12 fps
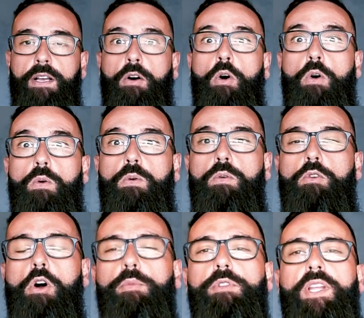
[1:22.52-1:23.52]
Ou
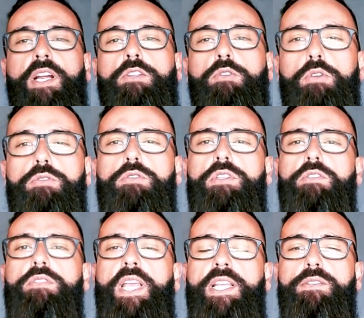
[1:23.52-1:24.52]
como ter todos os
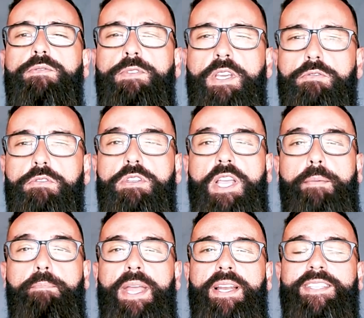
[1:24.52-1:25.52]
seus dentes fixos em
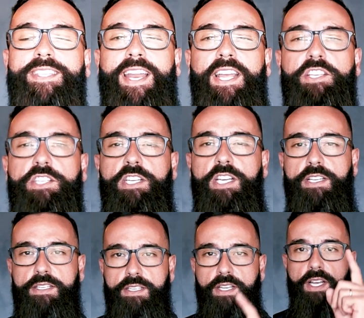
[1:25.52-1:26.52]
apenas 3
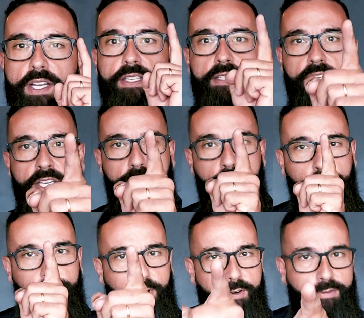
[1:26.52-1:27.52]
dias, se isso
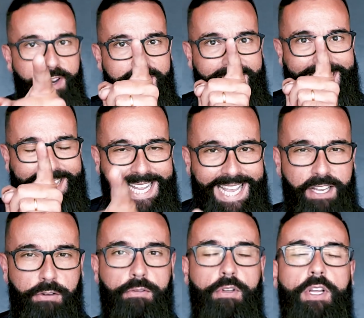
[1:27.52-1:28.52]
for
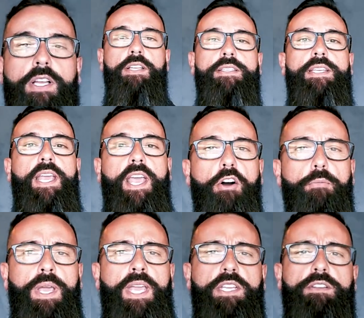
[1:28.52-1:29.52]
verdadeiro, se
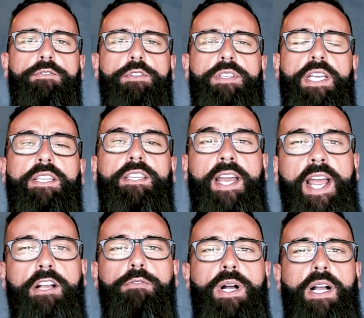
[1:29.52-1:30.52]
realmente você
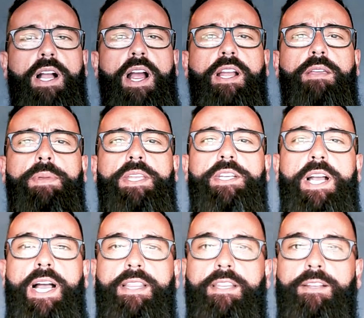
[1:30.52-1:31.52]
entrega uma carga
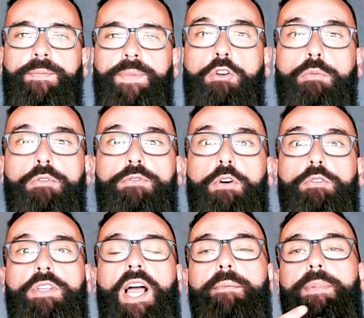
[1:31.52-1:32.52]
imediata. Como
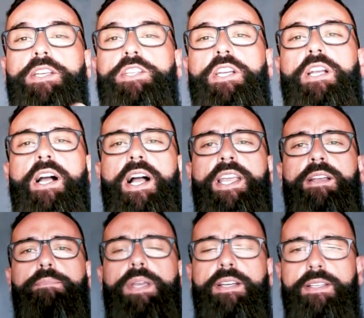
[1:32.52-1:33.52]
voltar a mastigar em
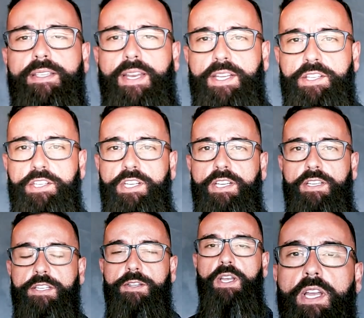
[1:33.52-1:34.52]
apenas 3
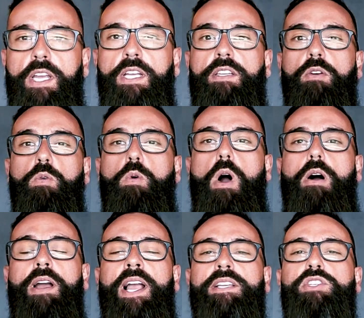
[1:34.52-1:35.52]
dias. Então,
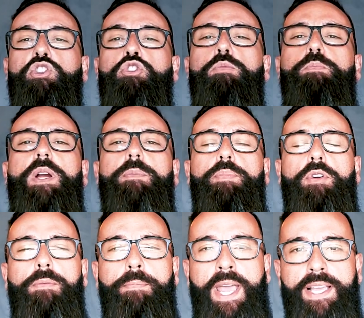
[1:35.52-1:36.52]
qual é a super
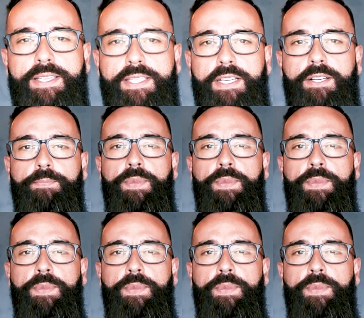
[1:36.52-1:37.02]
promessa